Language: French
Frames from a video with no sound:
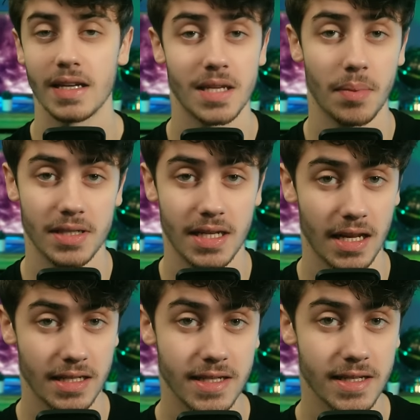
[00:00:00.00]
Et c'est parce qu'il
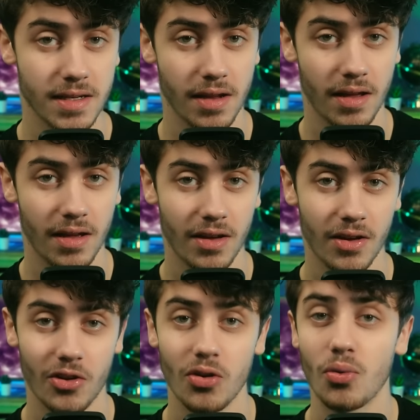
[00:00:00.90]
existe
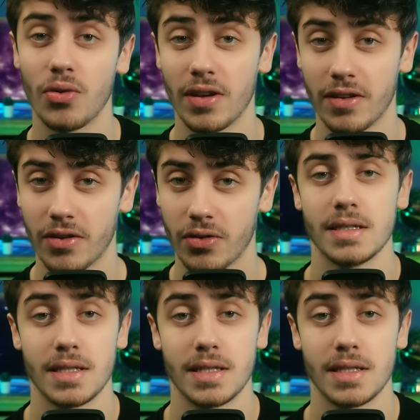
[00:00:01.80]
que nous existons.